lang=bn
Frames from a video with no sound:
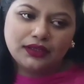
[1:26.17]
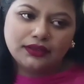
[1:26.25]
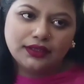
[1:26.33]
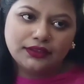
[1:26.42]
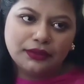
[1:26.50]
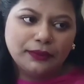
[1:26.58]

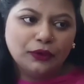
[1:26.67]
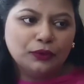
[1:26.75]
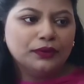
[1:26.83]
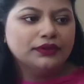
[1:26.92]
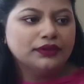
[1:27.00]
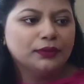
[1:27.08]
সাজতে
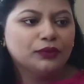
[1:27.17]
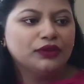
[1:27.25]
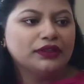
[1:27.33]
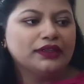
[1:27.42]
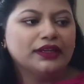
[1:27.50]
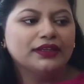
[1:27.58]
ভালোবাসি এবং
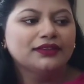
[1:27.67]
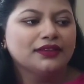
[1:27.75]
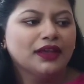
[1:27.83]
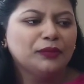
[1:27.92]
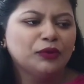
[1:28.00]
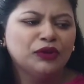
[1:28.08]
কি আসতে
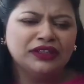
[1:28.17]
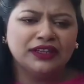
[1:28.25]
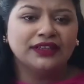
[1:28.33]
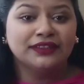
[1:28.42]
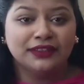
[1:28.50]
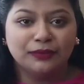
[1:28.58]
আমি অনেক
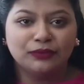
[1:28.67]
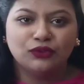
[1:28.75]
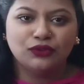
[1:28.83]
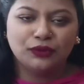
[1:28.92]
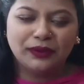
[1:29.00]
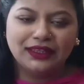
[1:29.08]
সাজতাম
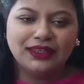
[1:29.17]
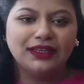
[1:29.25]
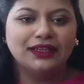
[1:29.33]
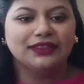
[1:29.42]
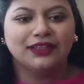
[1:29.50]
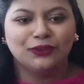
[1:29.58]
ছোটোবেলা
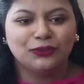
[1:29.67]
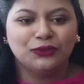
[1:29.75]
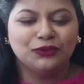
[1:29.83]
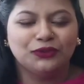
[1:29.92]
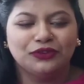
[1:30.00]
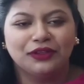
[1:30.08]
থেকে
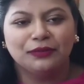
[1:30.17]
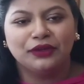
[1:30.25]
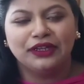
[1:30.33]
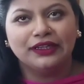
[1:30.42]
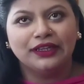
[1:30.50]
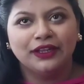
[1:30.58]
সাজুগুজু করতাম
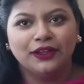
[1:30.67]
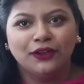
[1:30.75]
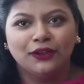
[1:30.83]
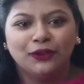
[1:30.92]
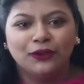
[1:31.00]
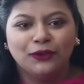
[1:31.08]
অনেক
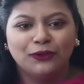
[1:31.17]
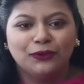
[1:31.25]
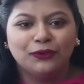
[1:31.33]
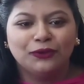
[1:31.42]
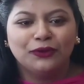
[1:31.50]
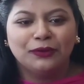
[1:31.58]

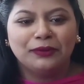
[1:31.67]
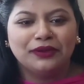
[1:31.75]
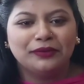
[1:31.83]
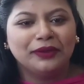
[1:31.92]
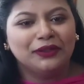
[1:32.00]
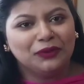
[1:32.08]
তো আমার
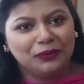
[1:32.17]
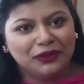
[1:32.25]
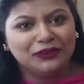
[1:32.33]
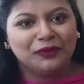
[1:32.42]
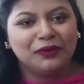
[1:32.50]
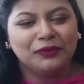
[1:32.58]

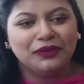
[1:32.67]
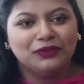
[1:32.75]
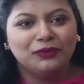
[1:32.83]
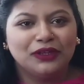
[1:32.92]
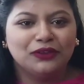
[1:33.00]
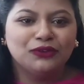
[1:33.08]
বান্ধবীরা সবাই বলে
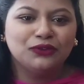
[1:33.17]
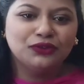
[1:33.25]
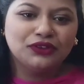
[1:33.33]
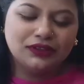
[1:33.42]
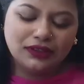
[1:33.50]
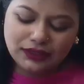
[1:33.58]
তুমি এত
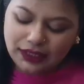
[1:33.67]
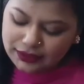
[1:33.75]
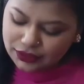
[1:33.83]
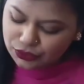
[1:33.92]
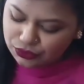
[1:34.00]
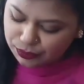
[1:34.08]

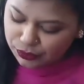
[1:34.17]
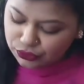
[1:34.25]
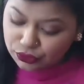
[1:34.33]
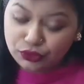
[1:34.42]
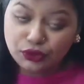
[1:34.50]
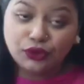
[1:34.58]
সুস্থ
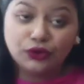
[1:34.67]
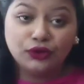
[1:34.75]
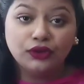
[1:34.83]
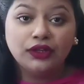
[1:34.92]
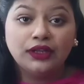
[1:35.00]
পছন্দ করো